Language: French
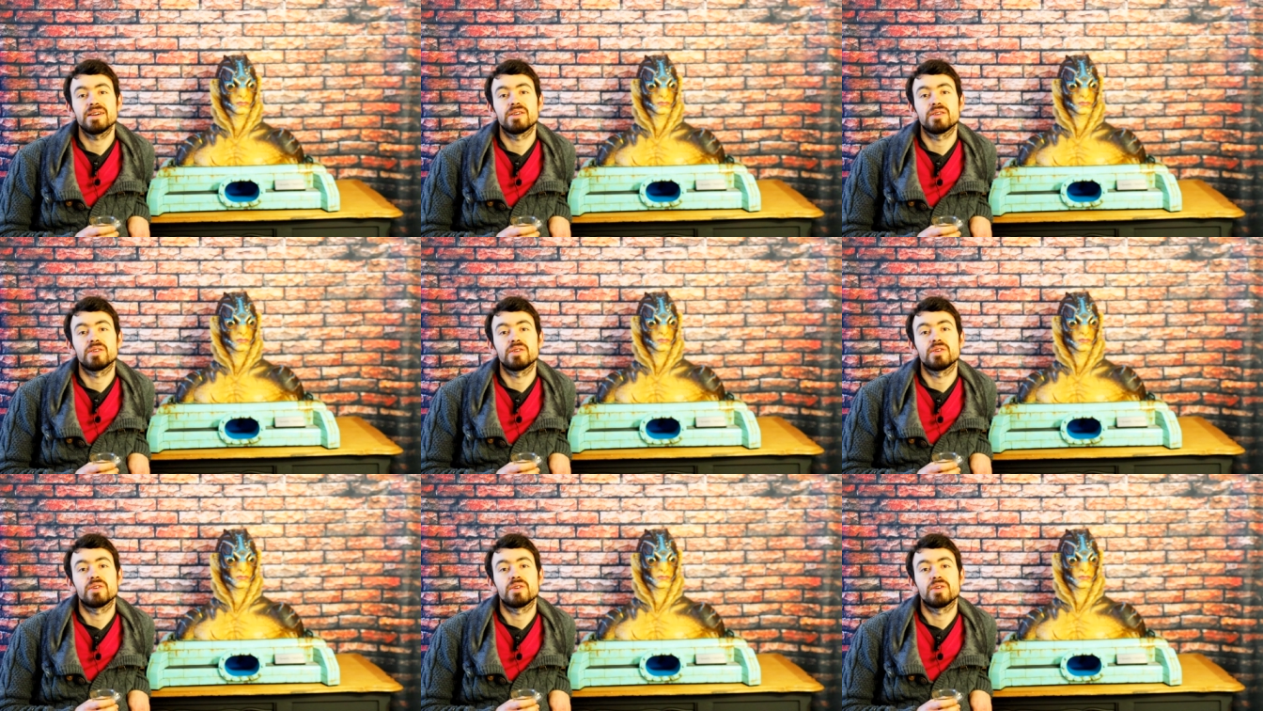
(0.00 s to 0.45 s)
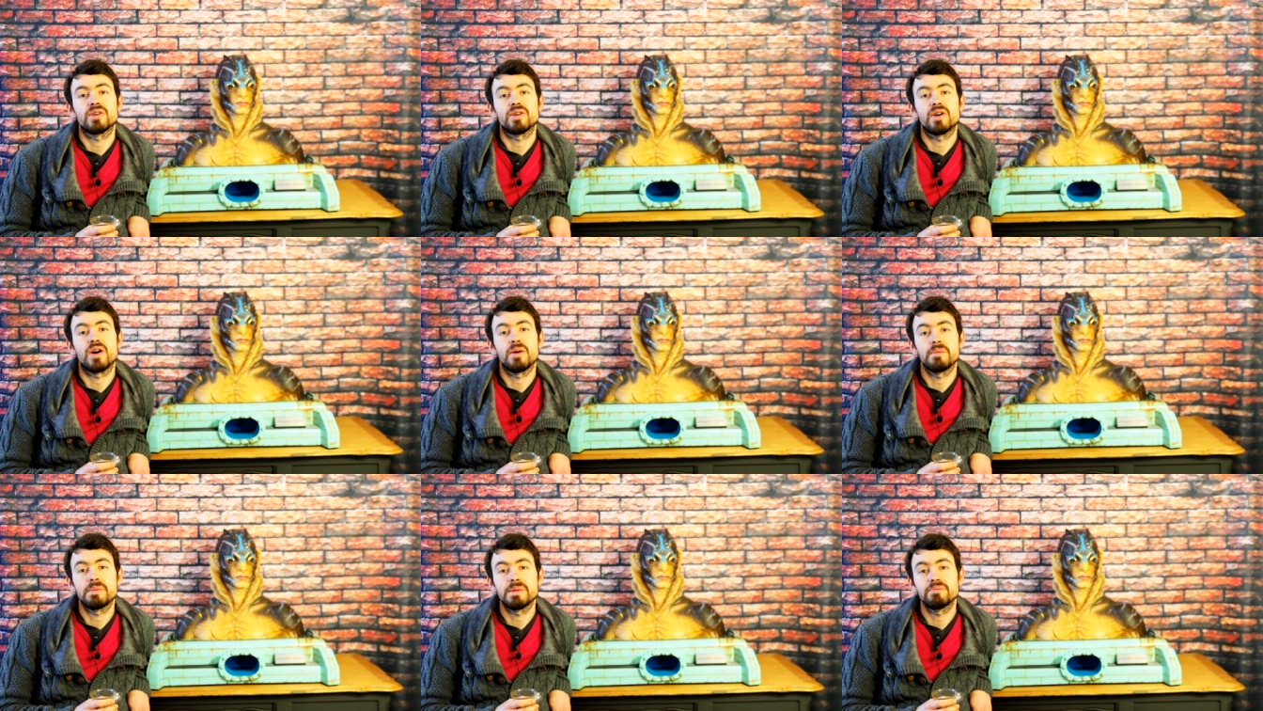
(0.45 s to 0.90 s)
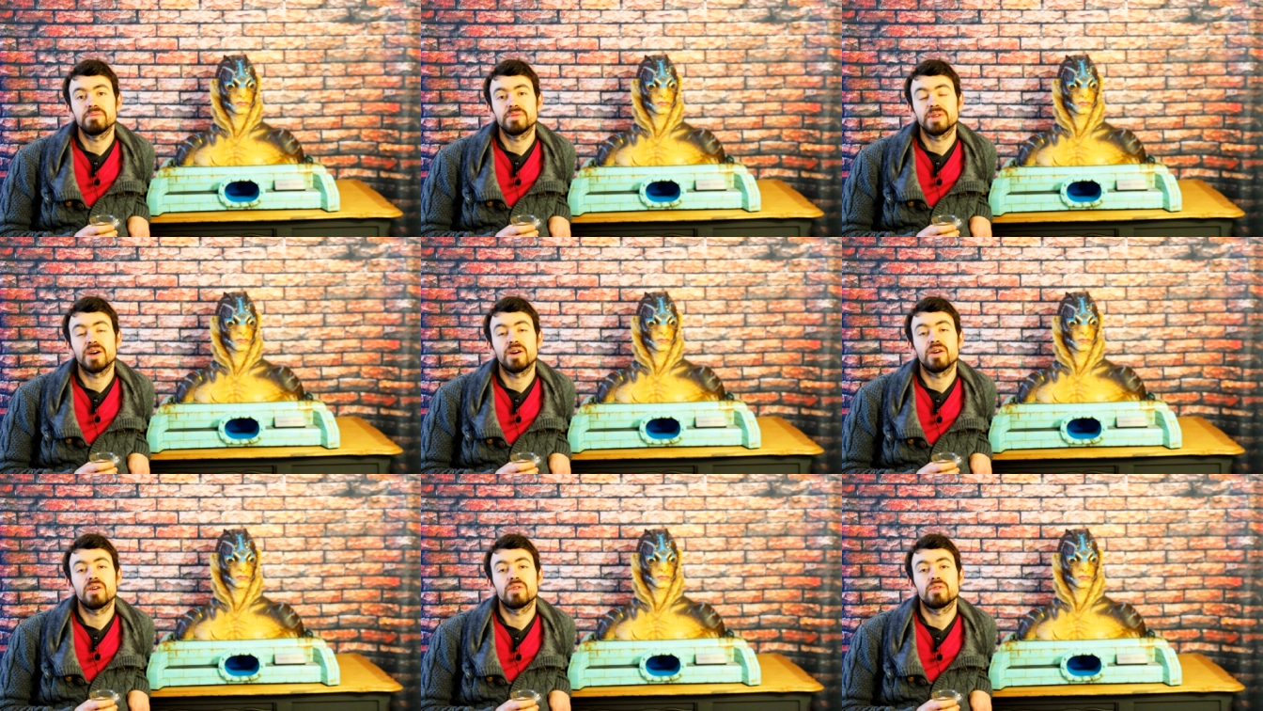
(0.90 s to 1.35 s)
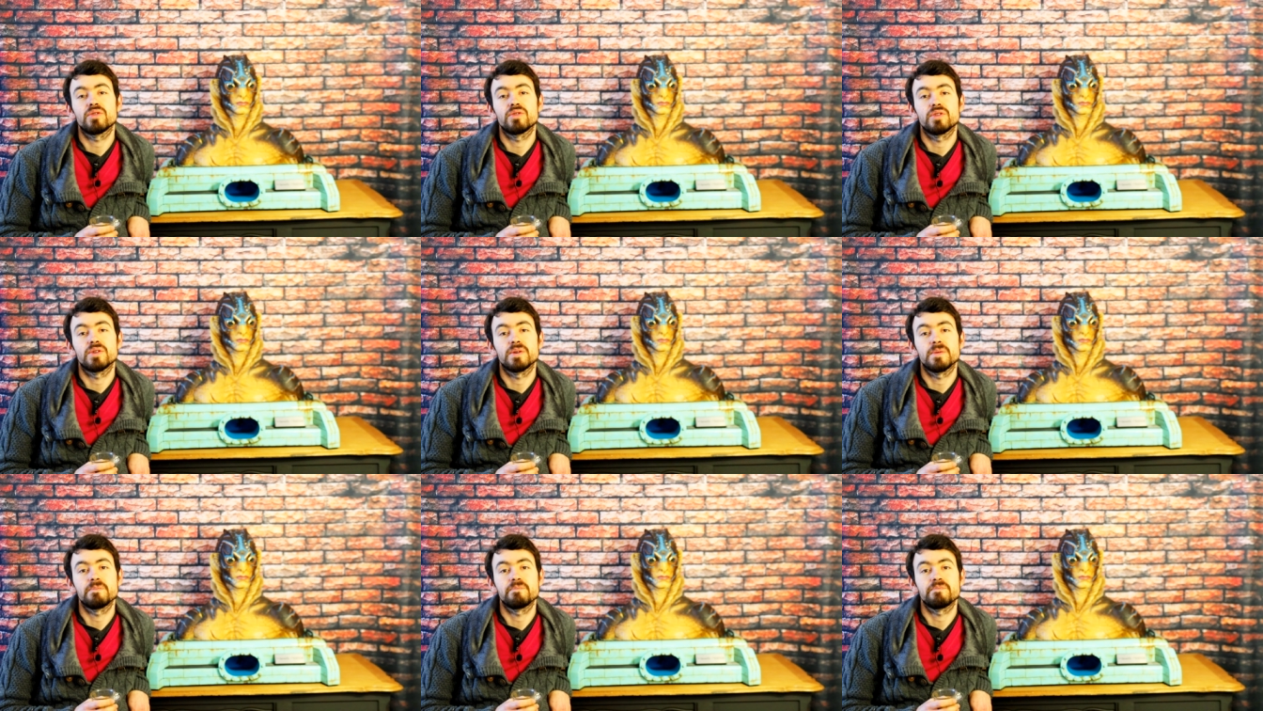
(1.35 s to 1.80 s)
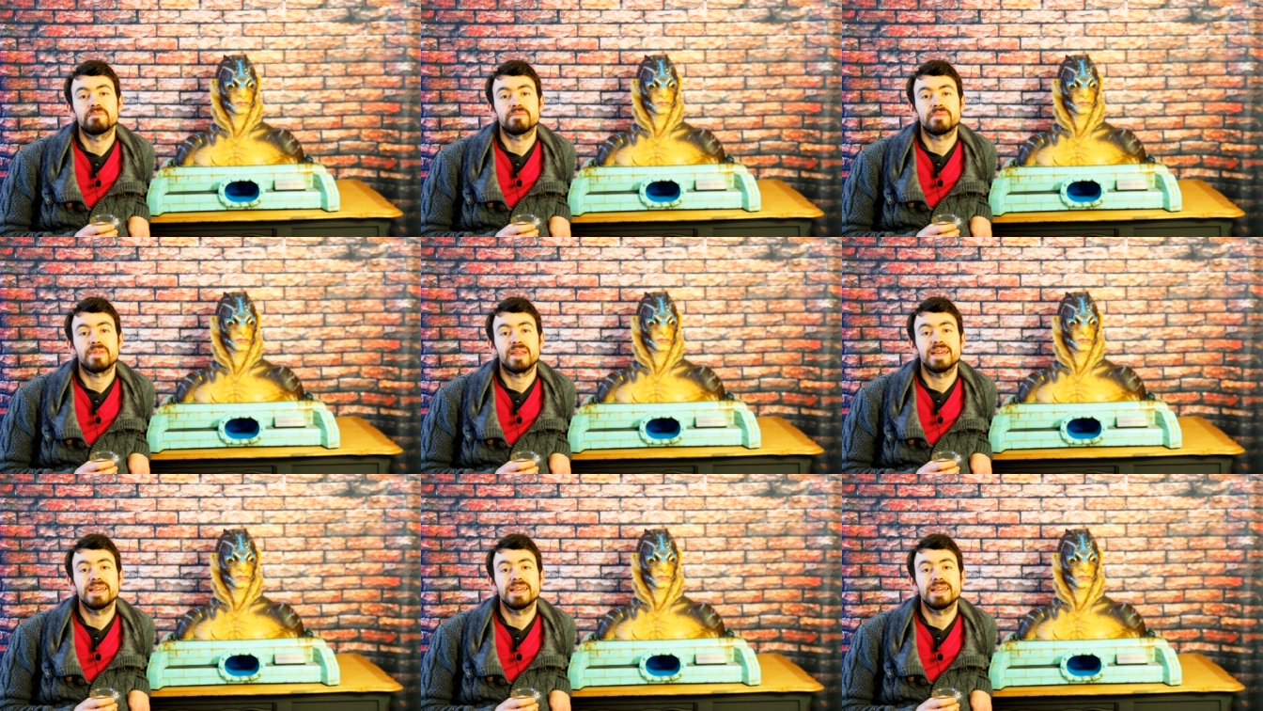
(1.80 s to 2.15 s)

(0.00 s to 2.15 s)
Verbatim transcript: euh, en même temps, euh,